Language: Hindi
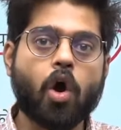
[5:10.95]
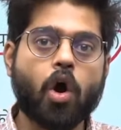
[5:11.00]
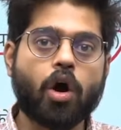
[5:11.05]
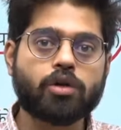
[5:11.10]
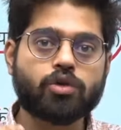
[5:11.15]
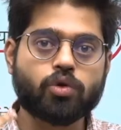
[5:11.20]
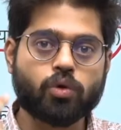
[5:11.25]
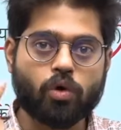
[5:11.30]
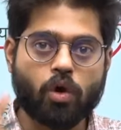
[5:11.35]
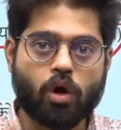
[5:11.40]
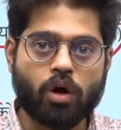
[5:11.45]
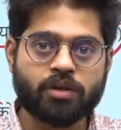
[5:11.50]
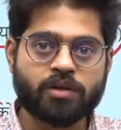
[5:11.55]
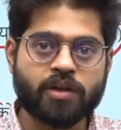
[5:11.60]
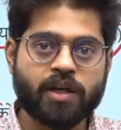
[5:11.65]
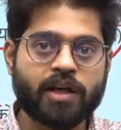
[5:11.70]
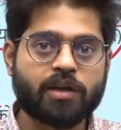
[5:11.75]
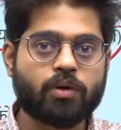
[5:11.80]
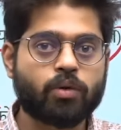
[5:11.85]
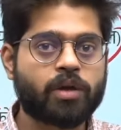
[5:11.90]
और जो
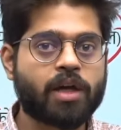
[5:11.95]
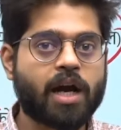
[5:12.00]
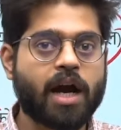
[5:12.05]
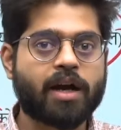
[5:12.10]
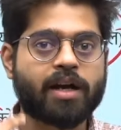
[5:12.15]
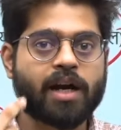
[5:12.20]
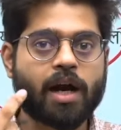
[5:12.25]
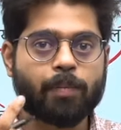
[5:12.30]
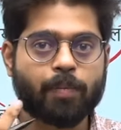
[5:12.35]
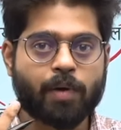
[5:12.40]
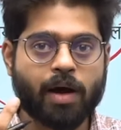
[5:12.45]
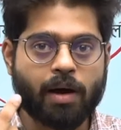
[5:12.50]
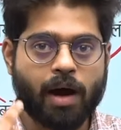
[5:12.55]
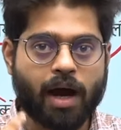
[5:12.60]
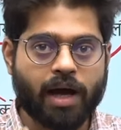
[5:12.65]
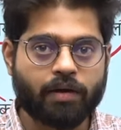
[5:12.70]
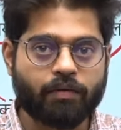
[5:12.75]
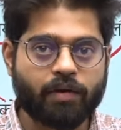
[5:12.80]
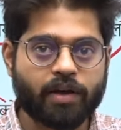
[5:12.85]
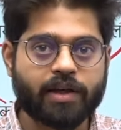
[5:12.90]
कॉस्ट है क्योंकि अगर आपका
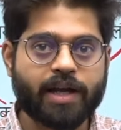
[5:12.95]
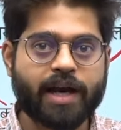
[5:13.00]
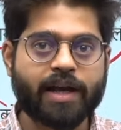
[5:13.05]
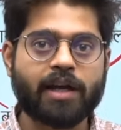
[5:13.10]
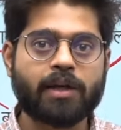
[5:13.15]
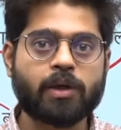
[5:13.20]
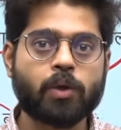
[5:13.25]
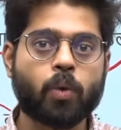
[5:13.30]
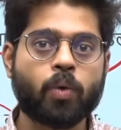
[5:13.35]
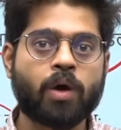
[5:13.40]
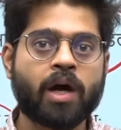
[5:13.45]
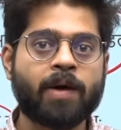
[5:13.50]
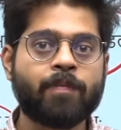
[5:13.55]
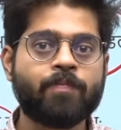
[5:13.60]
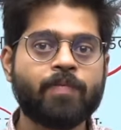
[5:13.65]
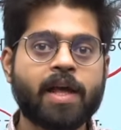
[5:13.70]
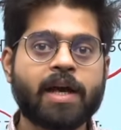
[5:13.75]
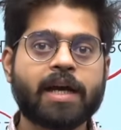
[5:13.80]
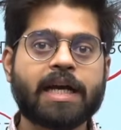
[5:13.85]
हाईवे डायरेक्ट होगा